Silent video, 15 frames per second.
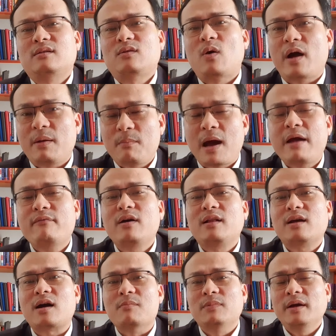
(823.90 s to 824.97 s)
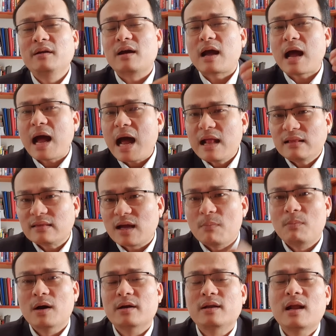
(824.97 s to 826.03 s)
thoải mái và người ta cảm thấy được an
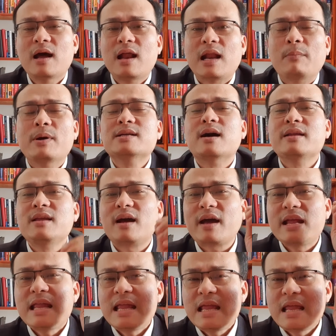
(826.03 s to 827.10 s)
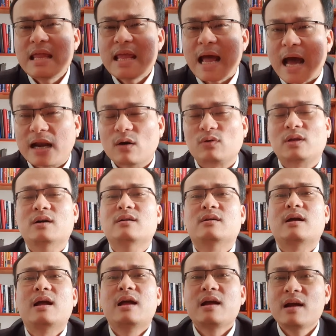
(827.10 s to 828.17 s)
tâm hơn là bây giờ những cái nhà đầu
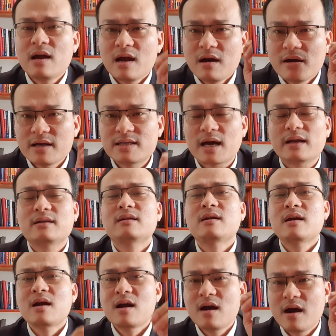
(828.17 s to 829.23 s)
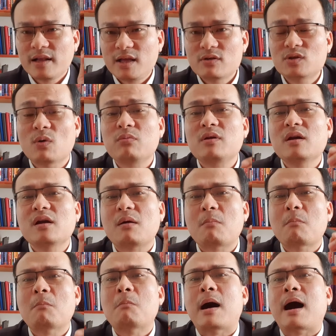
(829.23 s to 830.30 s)
tư người dân người tiêu dùng được
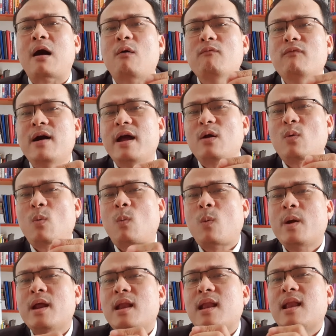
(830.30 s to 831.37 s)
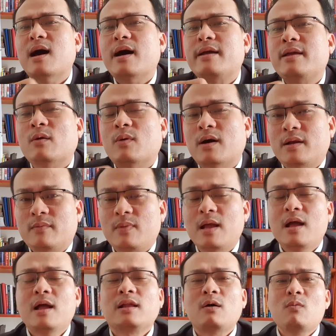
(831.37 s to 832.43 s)
bảo vệ quyền lợi nhiều hơn
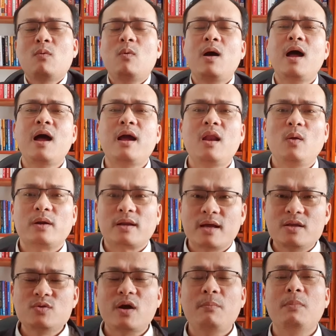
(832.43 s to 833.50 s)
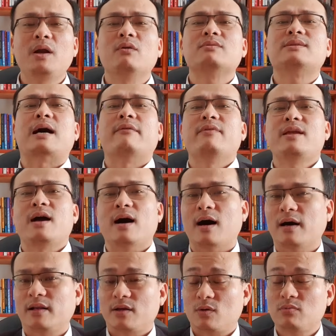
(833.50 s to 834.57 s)
thông qua cái luật kinh doanh bất động sản nhà
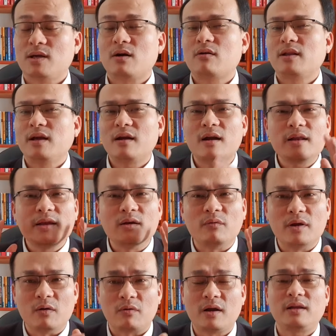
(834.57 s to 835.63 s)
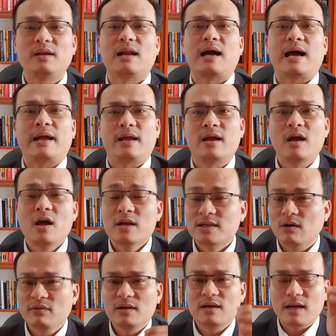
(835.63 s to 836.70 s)
ở thì chúng ta có thấy rất nhiều điều rất là hay
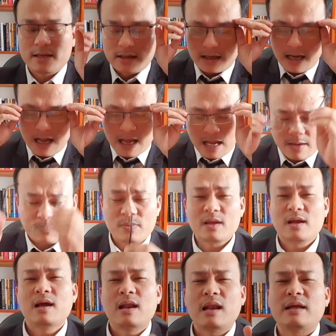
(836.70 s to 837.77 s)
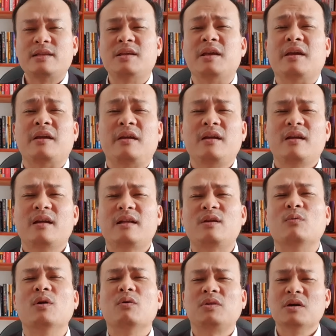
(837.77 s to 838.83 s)
giống như là gì à là chỉ
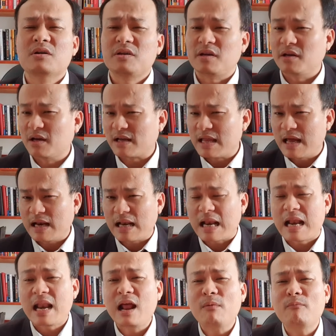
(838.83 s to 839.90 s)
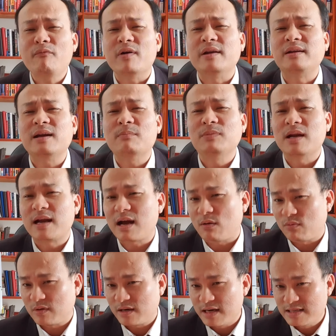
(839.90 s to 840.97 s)
chủ đầu tư chỉ được nhận 5% tiền
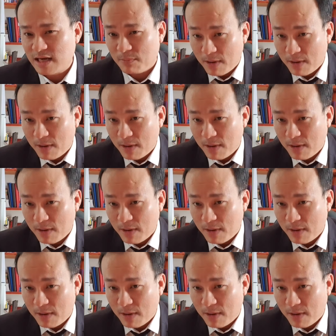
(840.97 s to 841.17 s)
cọc trên giá